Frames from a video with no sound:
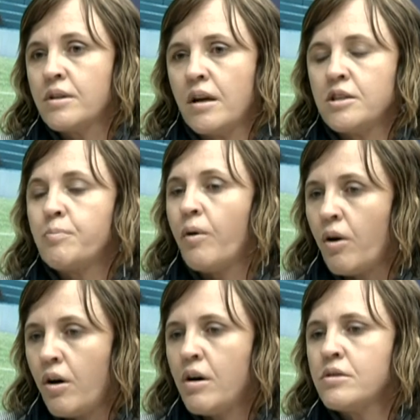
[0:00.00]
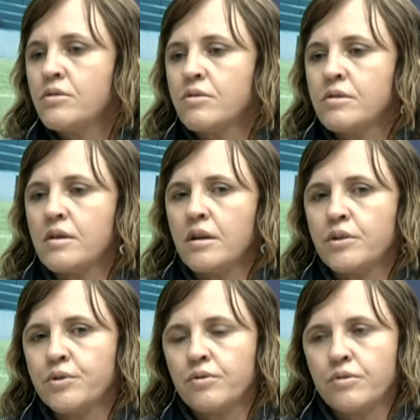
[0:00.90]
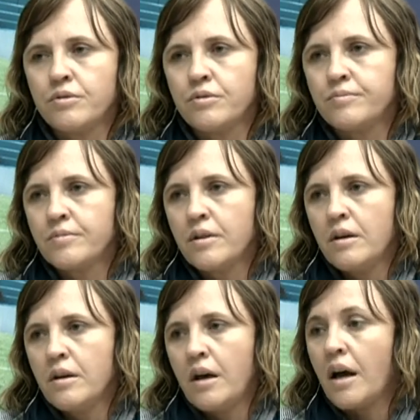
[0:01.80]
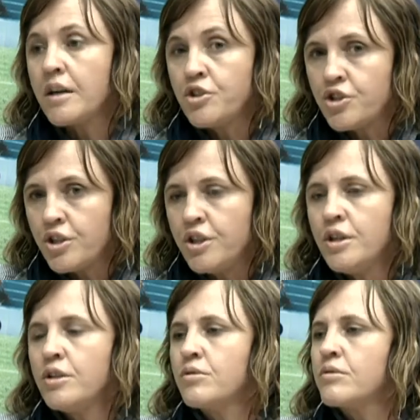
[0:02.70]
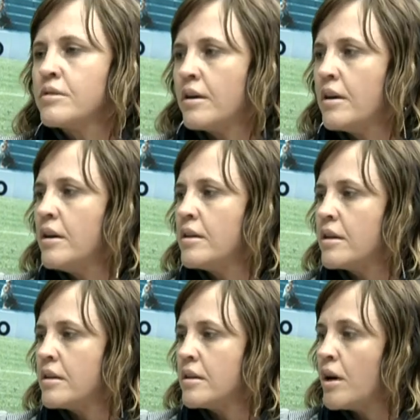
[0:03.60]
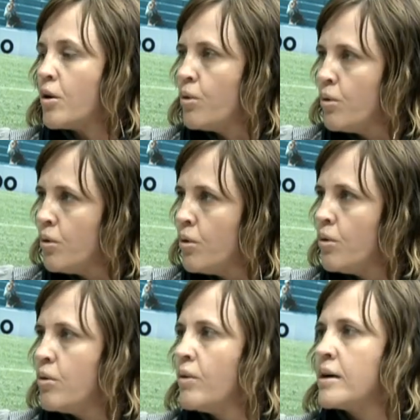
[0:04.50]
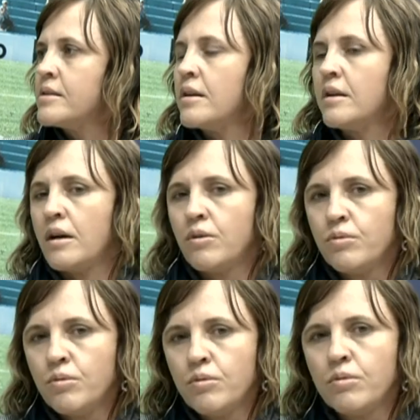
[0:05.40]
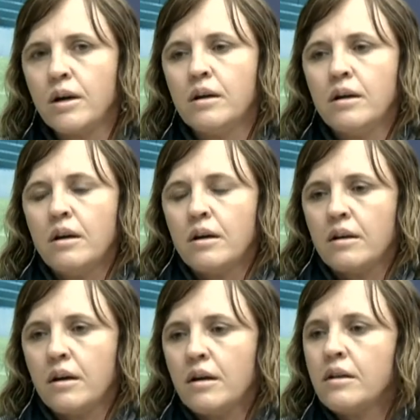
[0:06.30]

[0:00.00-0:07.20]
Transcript: né, expostos, sendo agredidos, né, na, Teve na muitas rua, agressões. Né, na rua. Até né, que não